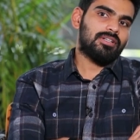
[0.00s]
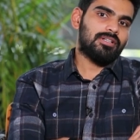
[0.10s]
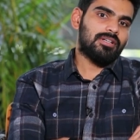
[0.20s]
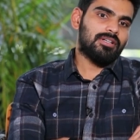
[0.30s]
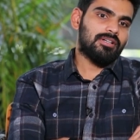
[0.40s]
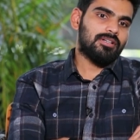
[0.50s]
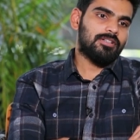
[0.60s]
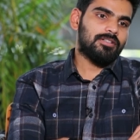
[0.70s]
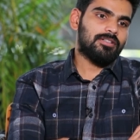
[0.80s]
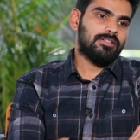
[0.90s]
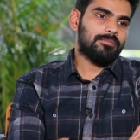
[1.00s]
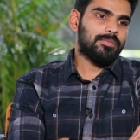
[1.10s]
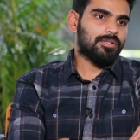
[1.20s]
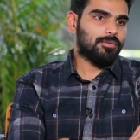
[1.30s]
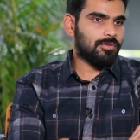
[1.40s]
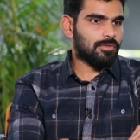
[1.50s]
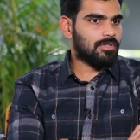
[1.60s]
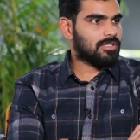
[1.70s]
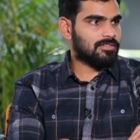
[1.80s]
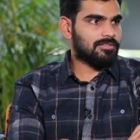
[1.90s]
ఇక్కడ మనకు
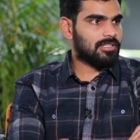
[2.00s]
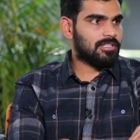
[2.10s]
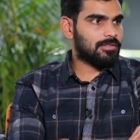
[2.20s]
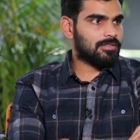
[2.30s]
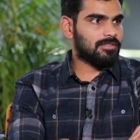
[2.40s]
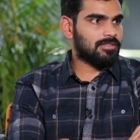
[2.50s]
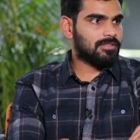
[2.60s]
ఓవరాల్గా వరల్డ్లో